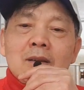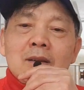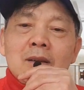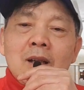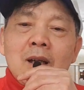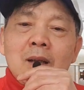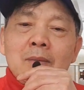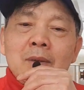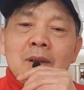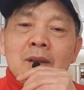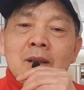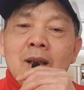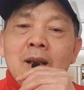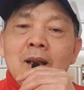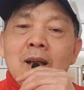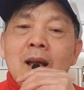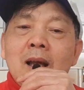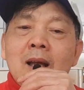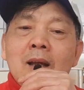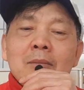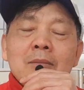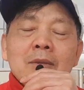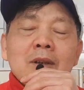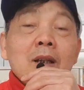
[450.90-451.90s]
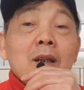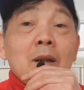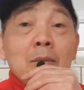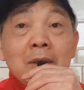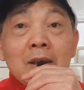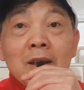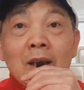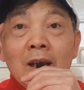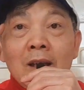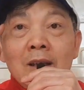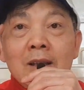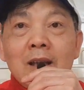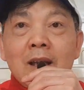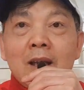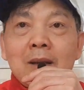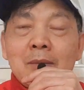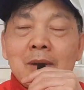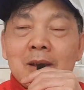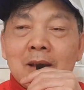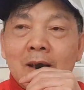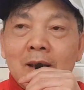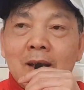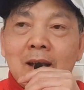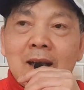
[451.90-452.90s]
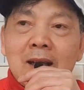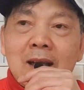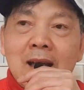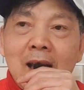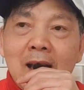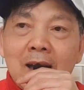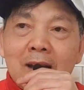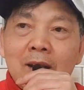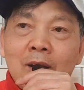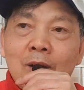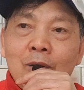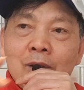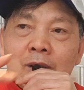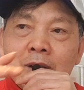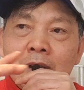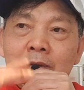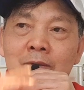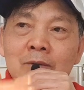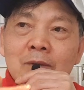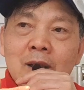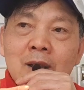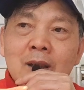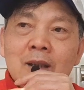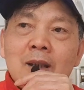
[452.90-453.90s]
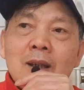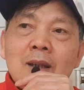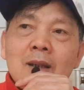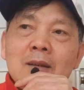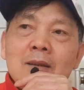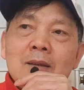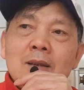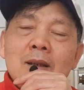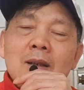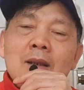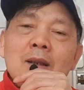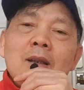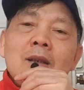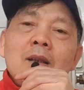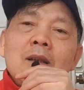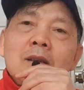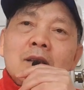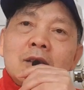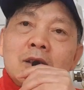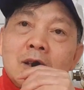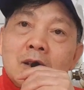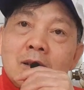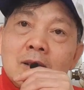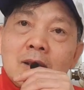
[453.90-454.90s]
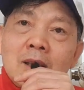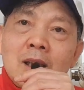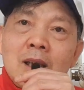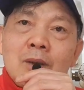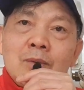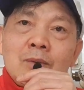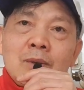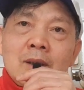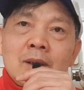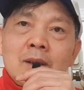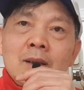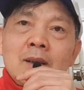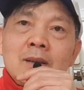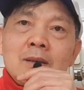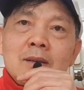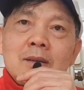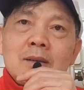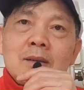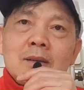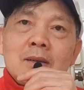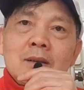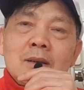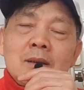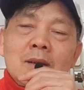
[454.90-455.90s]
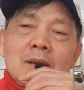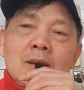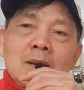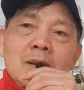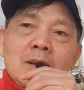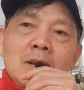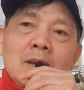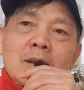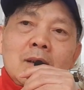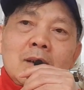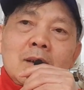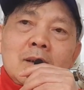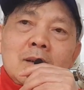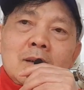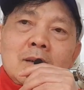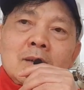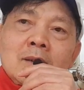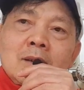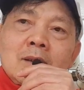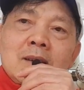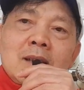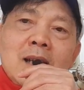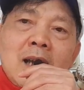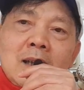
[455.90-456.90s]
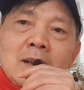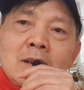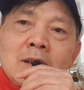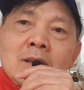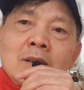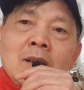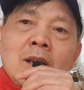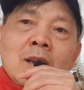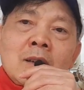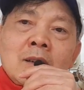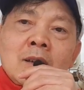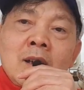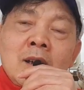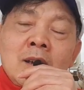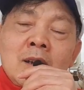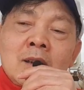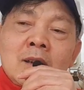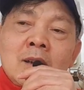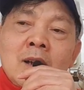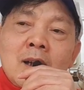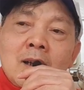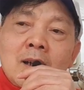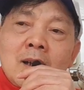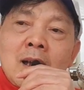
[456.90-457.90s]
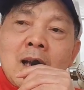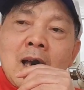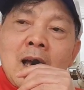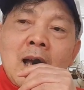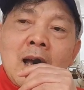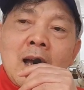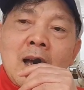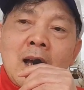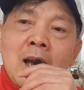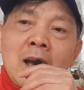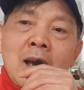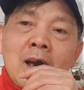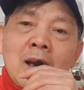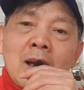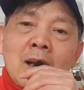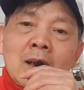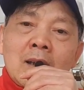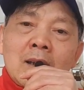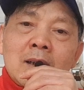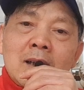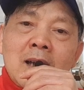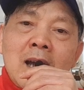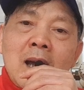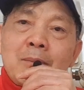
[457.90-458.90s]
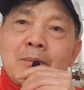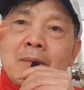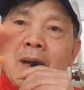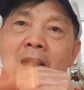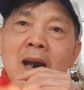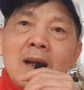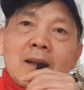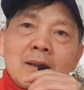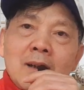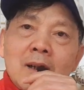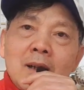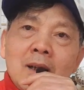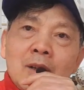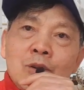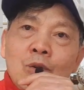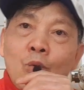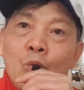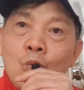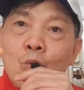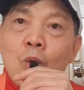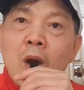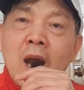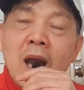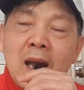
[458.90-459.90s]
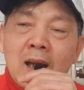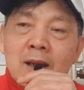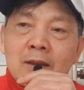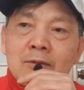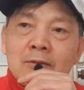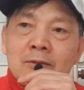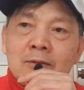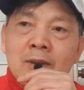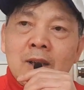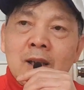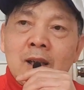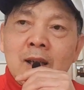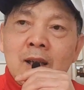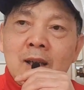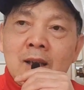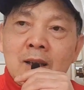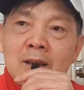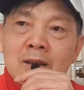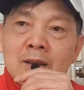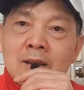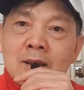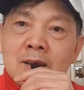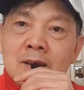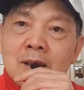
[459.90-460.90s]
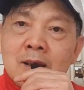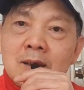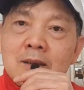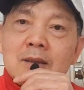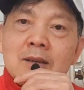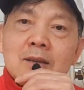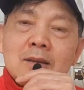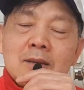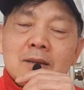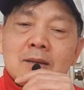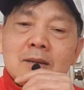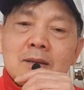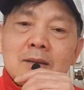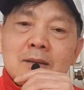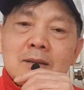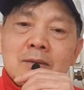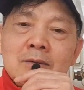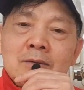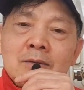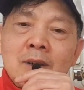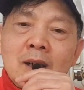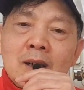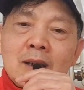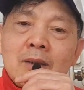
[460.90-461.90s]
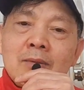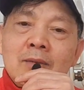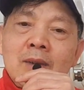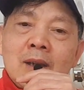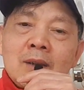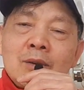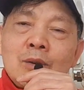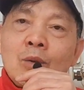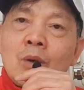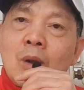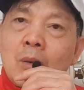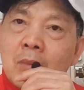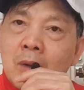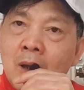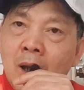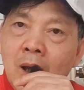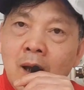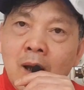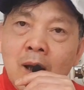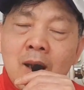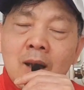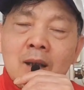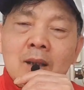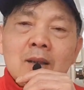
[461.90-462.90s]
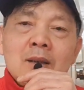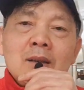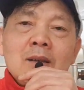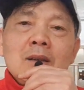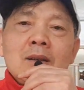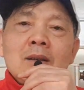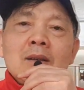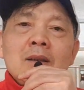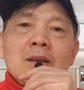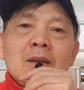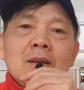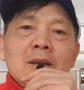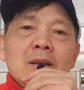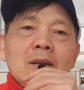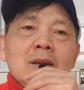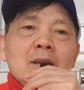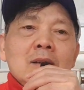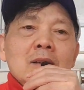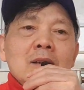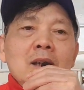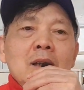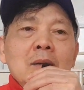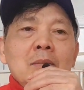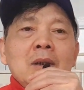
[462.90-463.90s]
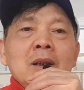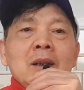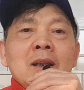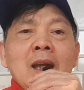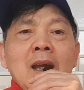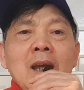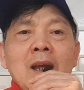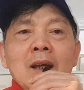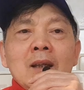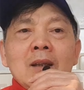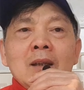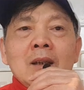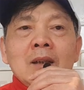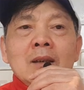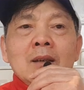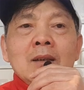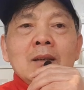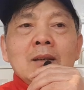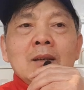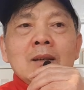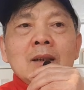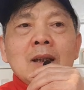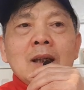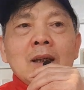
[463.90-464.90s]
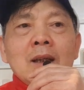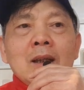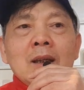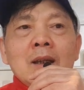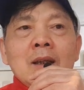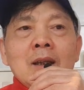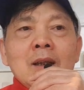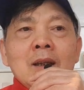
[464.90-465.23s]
đó mình nghĩ là cái đầu mình nghĩ nha mình nghĩ là các cái hội sinh viên á chưa hiểu người Đức đưa ra những nhận định rất là áp đặt rất là chủ quan về người Đức với cái việc du học nghề khi mình nghe những cái